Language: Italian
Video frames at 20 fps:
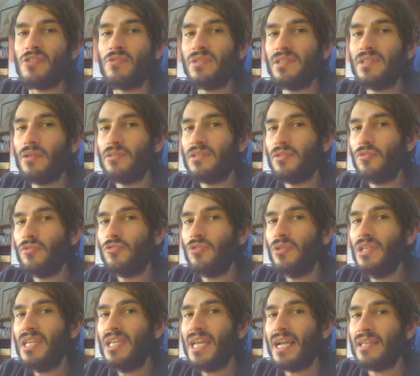questa cosa
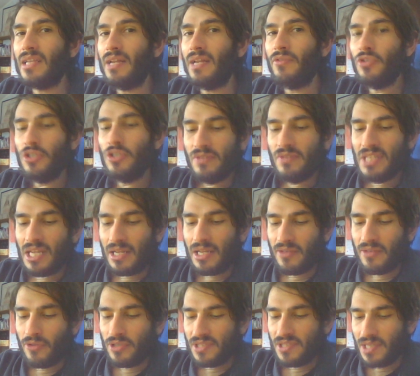sottolineata, la voglio
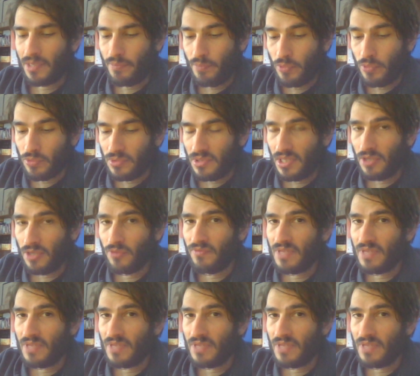vedere nei vostri appunti,